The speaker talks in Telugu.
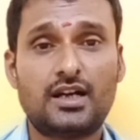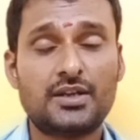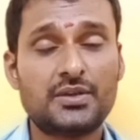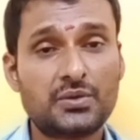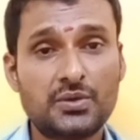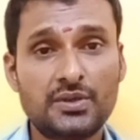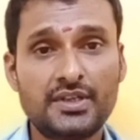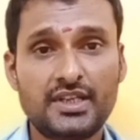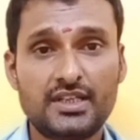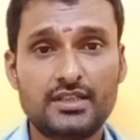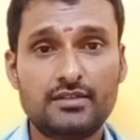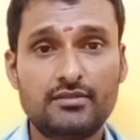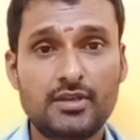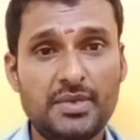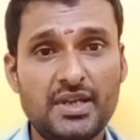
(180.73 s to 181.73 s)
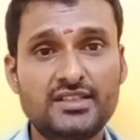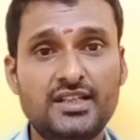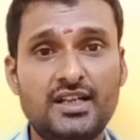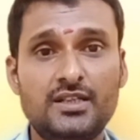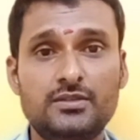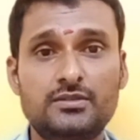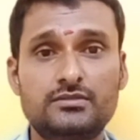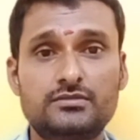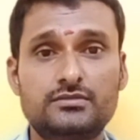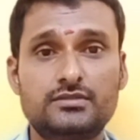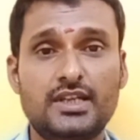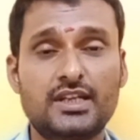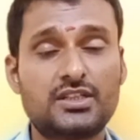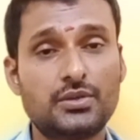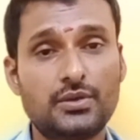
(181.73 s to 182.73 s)
అనుకోని విభేదాలు
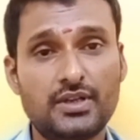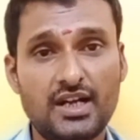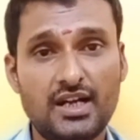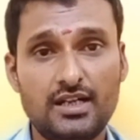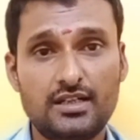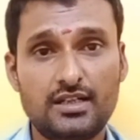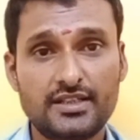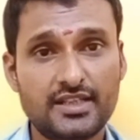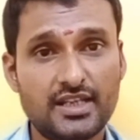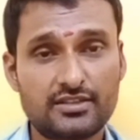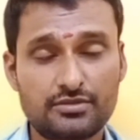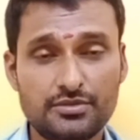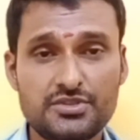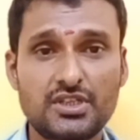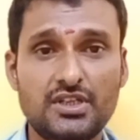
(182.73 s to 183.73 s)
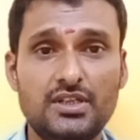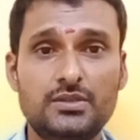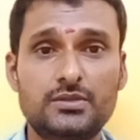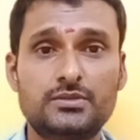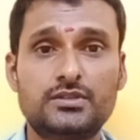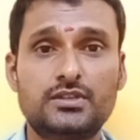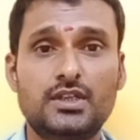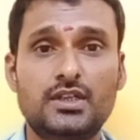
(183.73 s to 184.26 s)
ఎక్కువగా అయ్యే సూచనలు